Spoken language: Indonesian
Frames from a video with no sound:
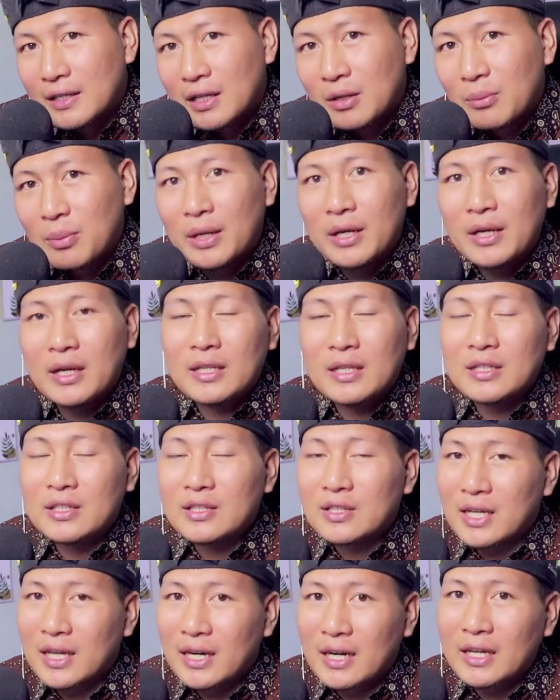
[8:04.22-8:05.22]
daripada
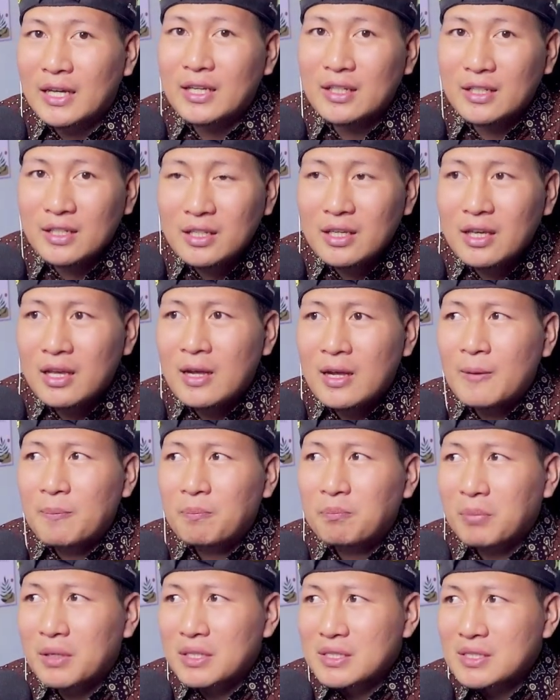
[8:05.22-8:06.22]
tentara ini
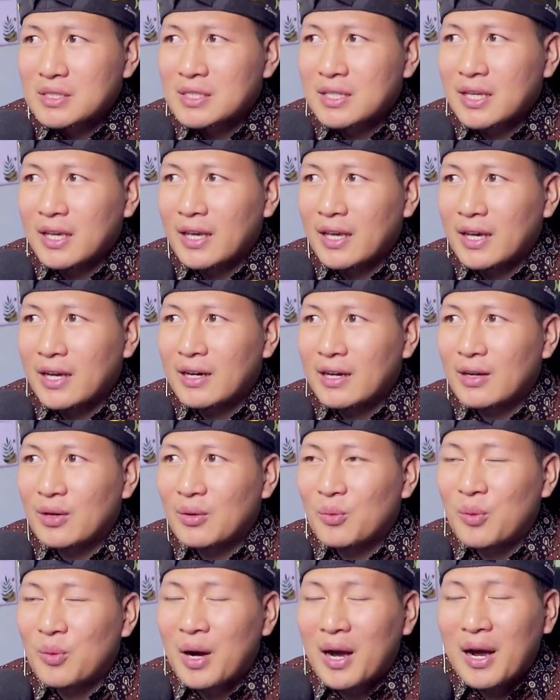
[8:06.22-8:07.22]
pasti
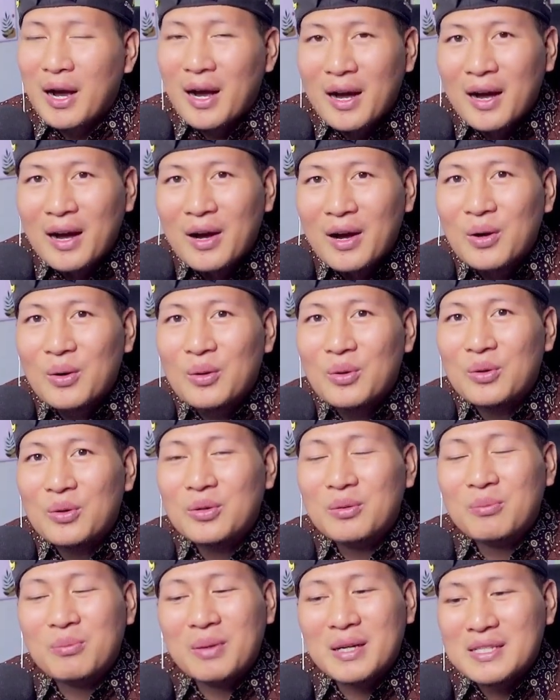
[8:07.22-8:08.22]
kayak wow
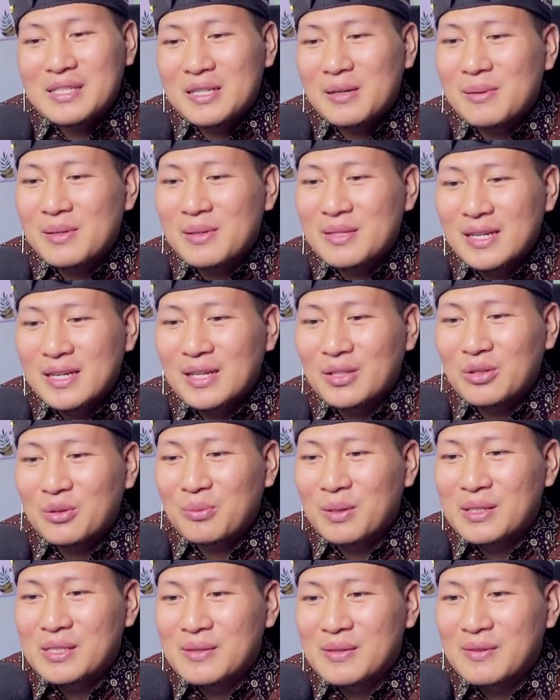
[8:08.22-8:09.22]
masa-masa itu
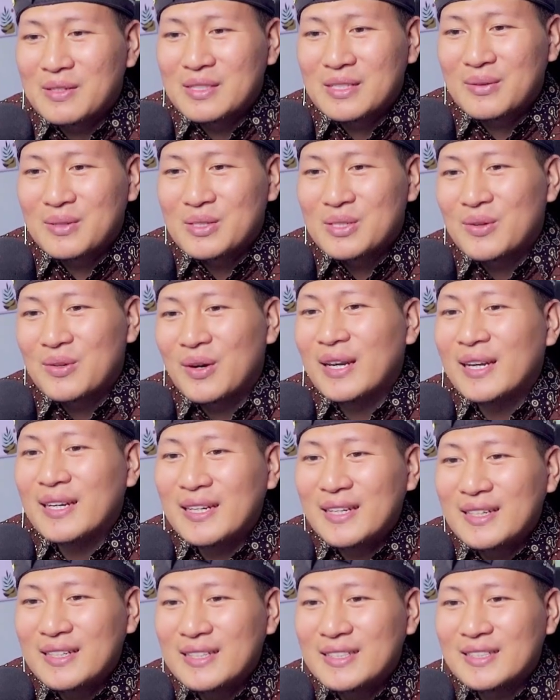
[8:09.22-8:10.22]
masa-masa macam
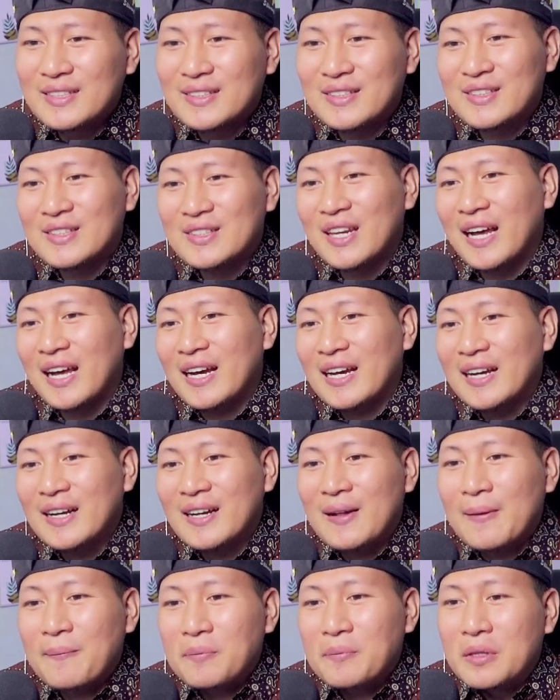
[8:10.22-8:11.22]
mana contoh ya
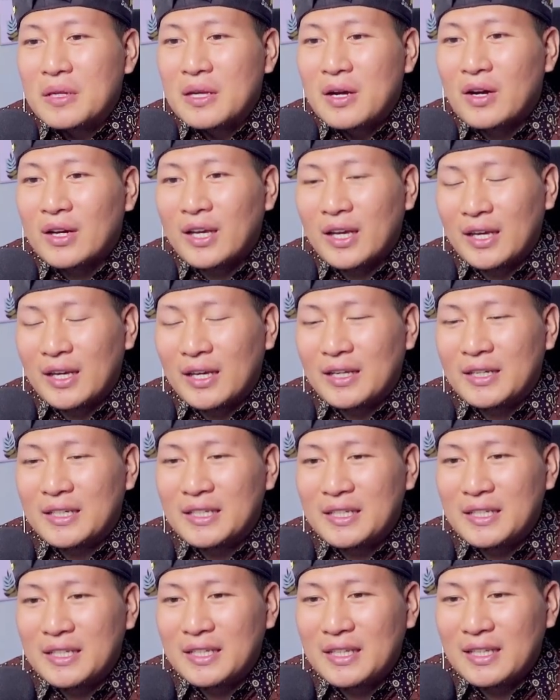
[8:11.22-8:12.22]
Oke, okay,
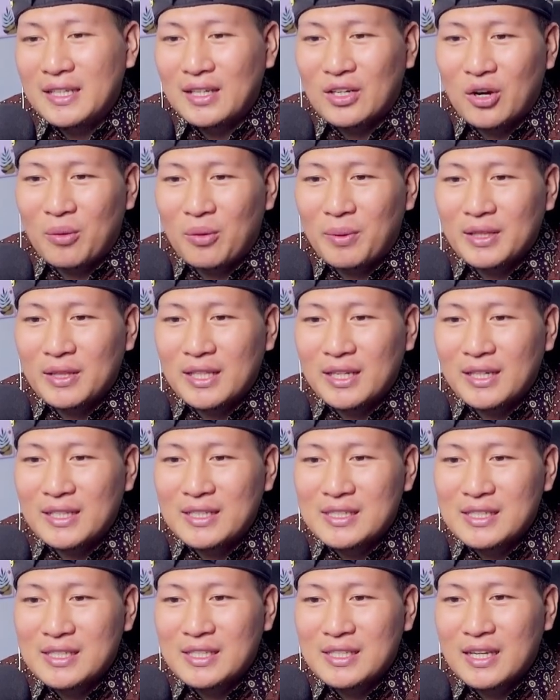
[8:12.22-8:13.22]
di komentar
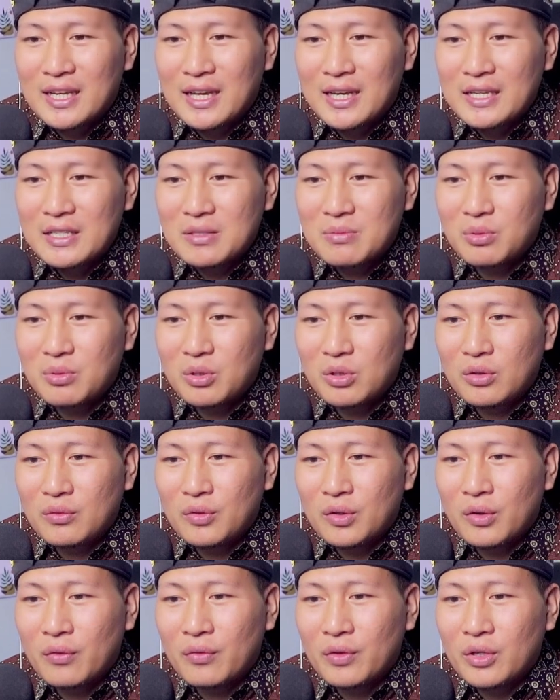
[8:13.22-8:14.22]
di sini guys,
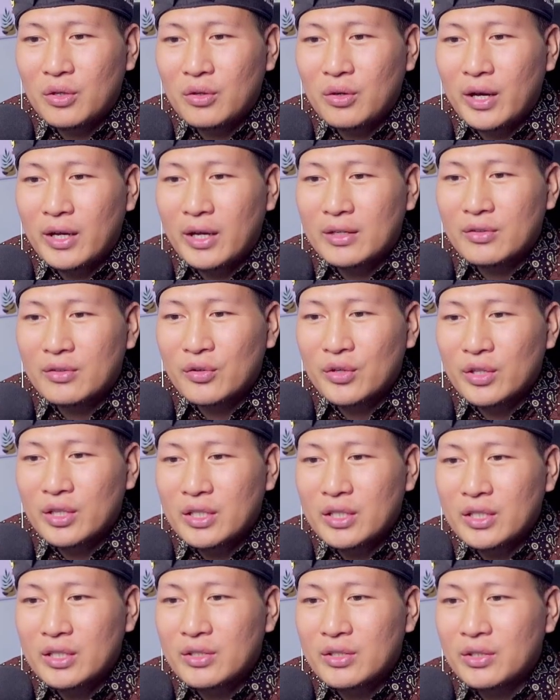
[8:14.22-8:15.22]
beautiful video and
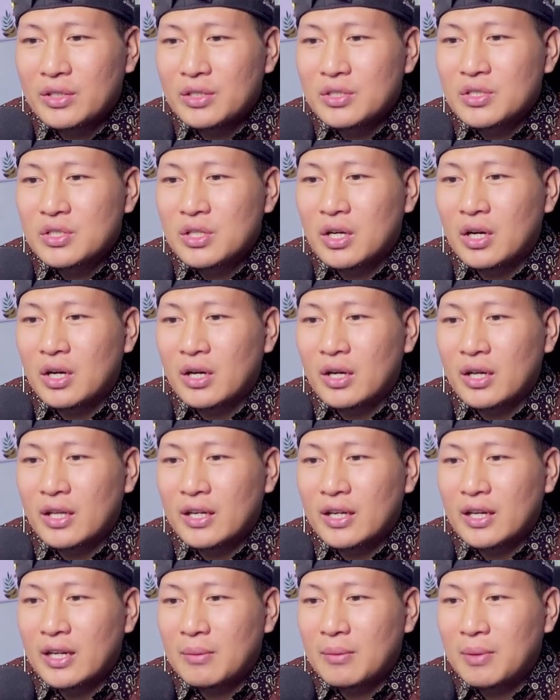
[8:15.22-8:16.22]
really great song.
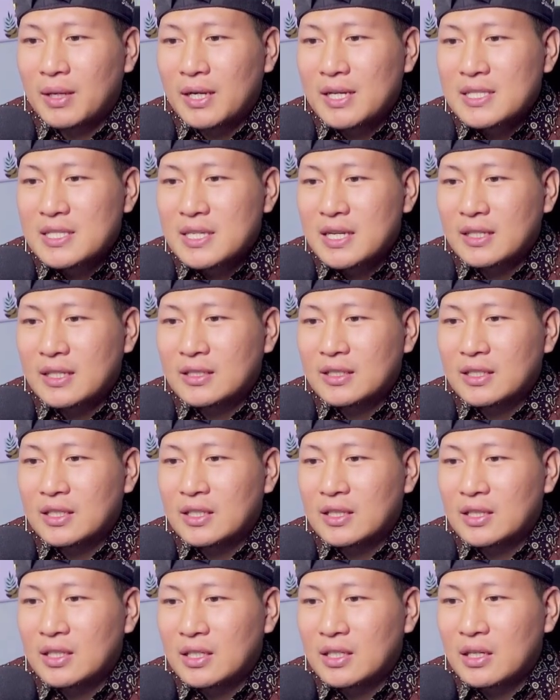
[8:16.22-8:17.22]
Inilah barisan
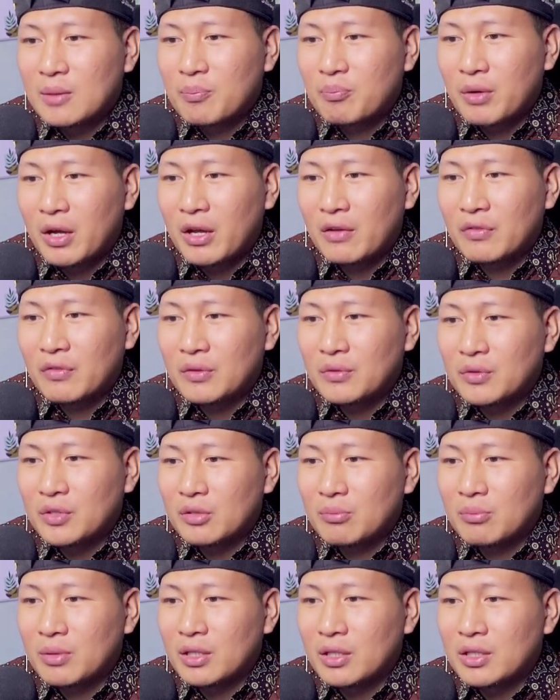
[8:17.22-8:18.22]
kita, my
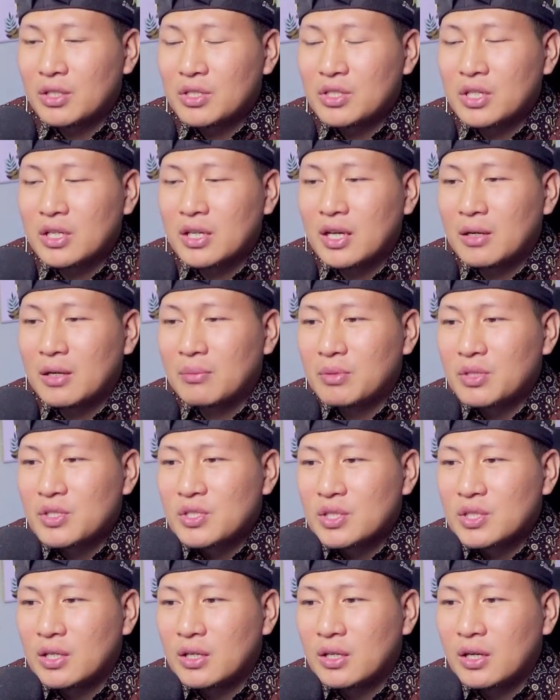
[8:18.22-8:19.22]
favorite Malaysian army
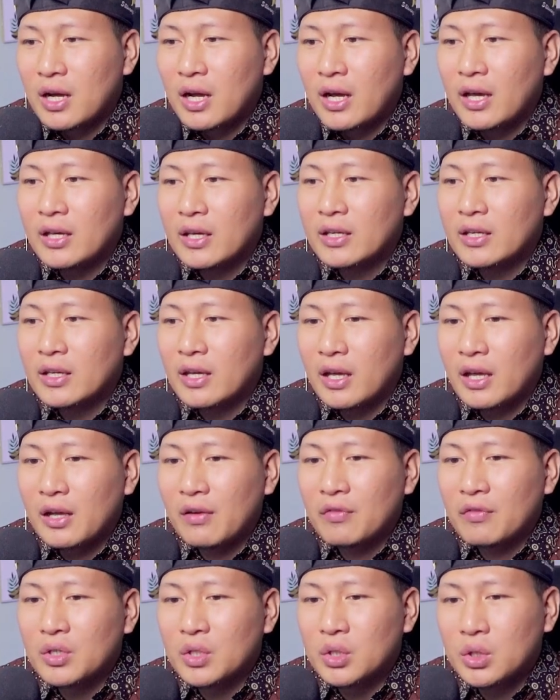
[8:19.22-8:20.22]
song. I
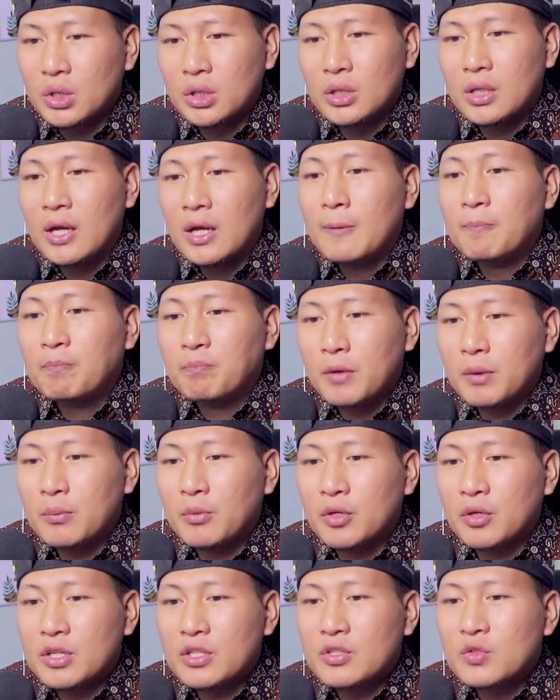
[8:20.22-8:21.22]
have good
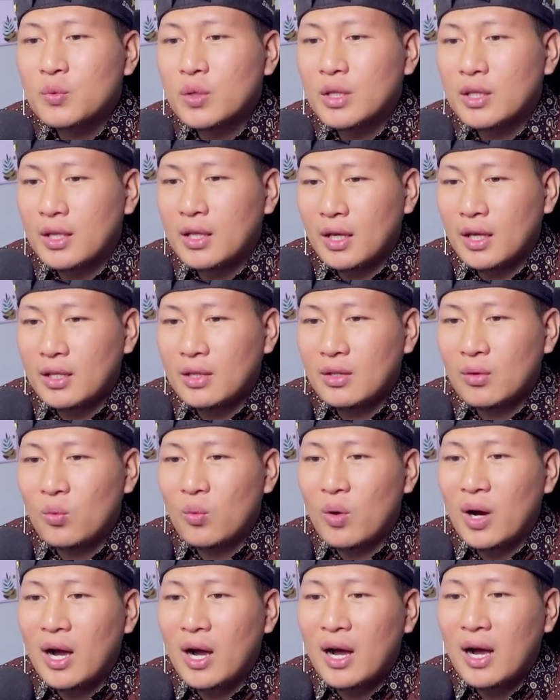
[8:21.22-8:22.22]
memories with it.
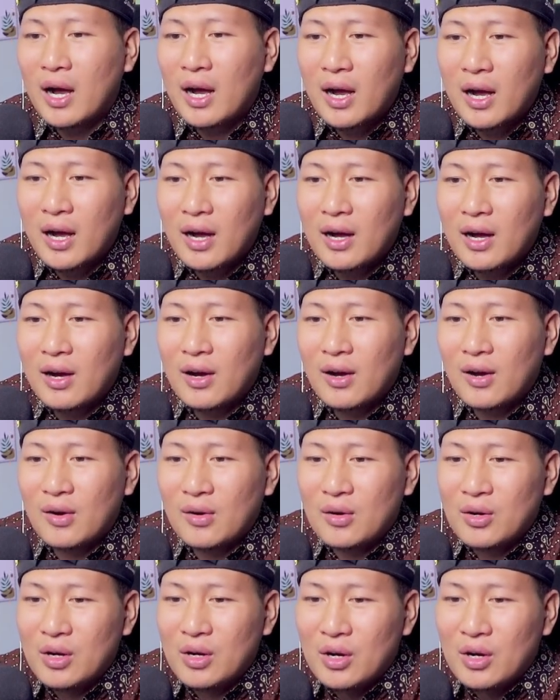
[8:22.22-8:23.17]
Wow.